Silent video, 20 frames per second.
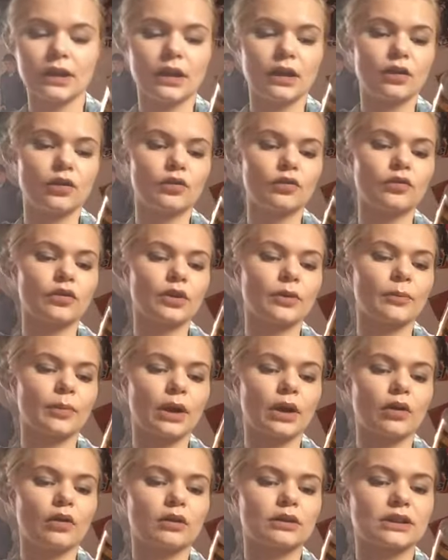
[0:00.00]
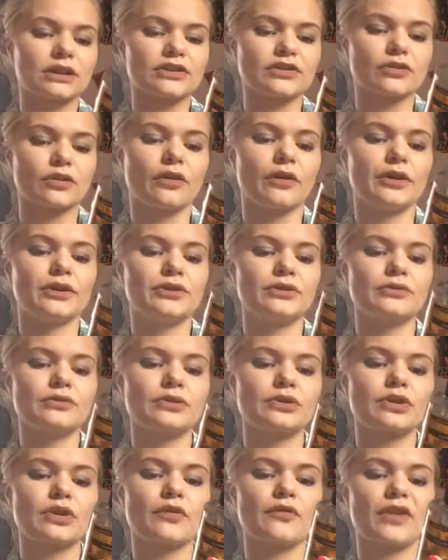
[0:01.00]
aufgebraucht das All
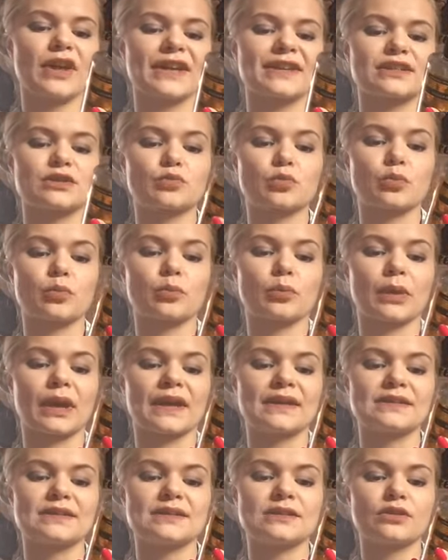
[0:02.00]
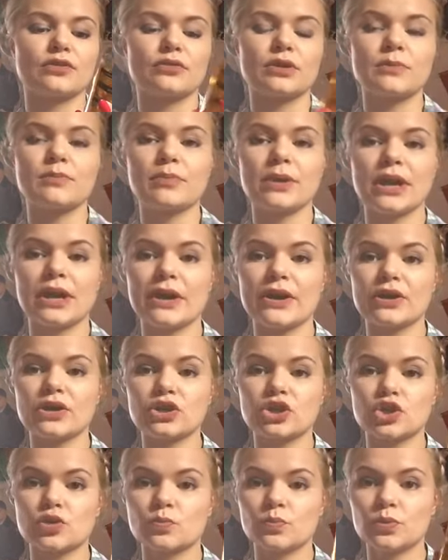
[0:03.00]
Nutritive Express
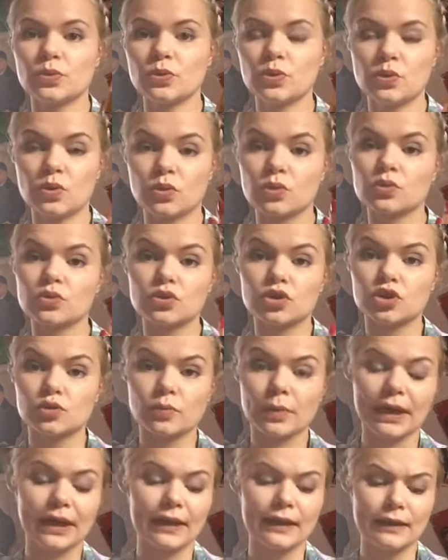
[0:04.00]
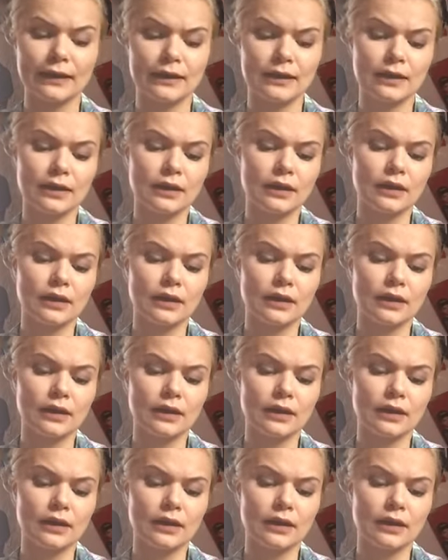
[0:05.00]
Repair Spülung Spray.